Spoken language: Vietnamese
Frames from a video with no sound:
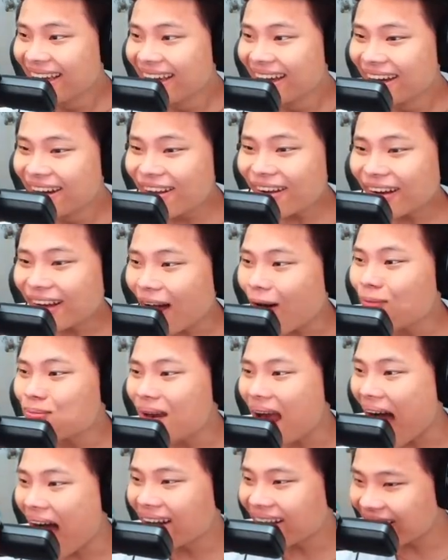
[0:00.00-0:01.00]
Nó không
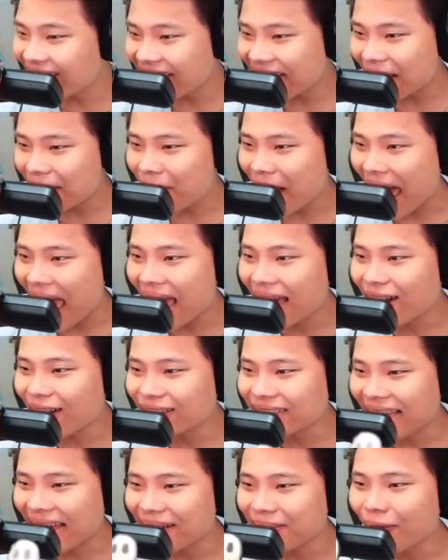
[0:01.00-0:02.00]
đỡ được các bạn,
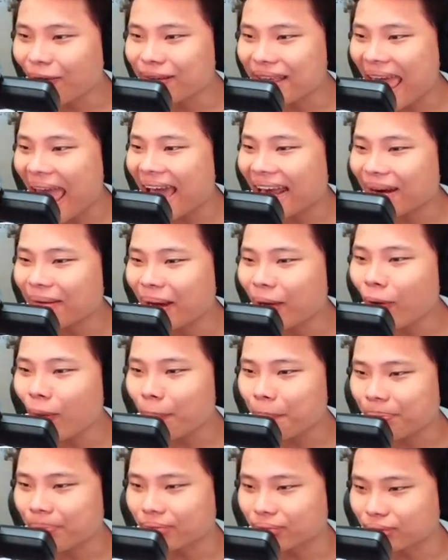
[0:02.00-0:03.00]
coi thằng màu vàng nó bị
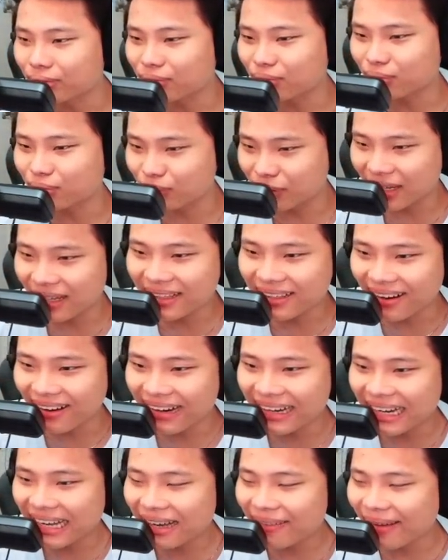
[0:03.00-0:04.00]
quất lên
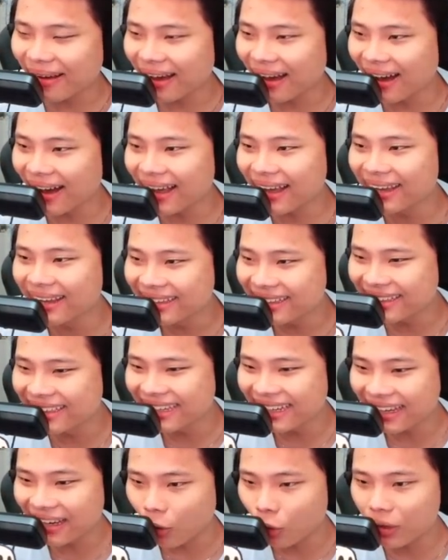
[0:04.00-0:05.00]
người nè các bạn ơi.
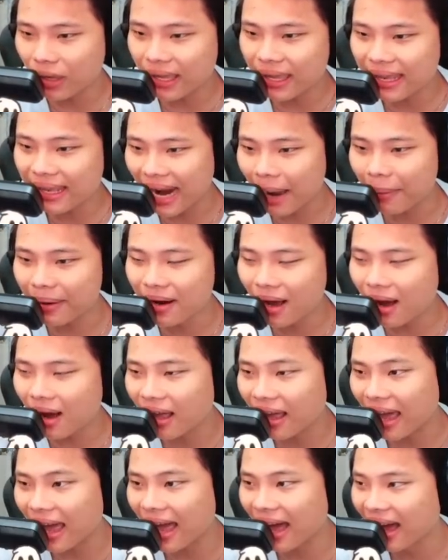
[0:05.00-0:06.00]
Cậu cái viên đó bị đứt rồi
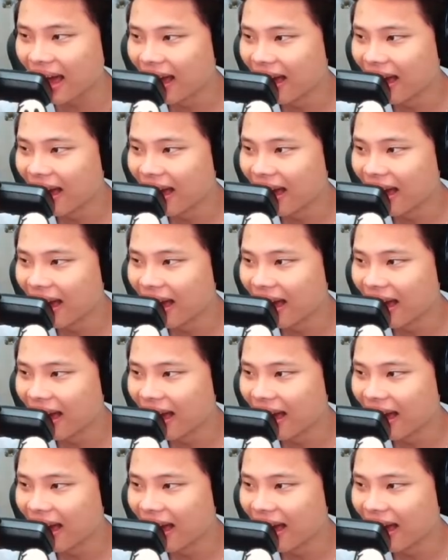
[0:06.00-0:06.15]
kìa.